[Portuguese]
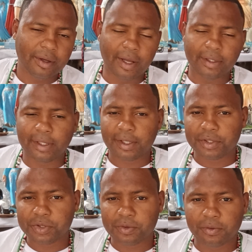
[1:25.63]
Ataque
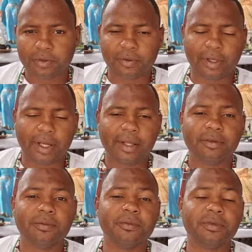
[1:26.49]

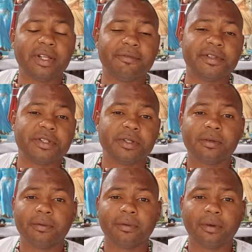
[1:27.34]
descontrolado, muitas vezes se
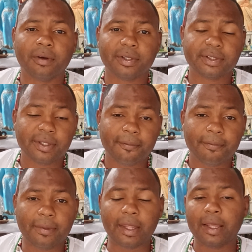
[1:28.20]
contorce,
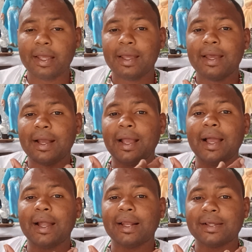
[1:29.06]
né?
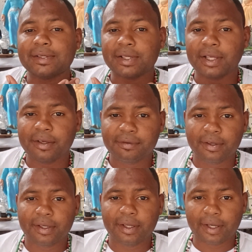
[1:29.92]
cai aquela seiva,
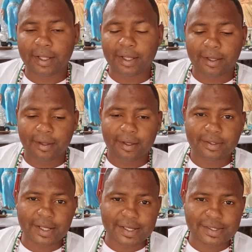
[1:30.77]
né? Aquela,
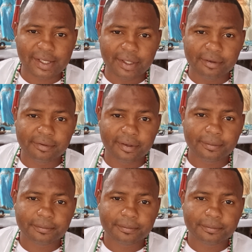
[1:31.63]
aquela saliva.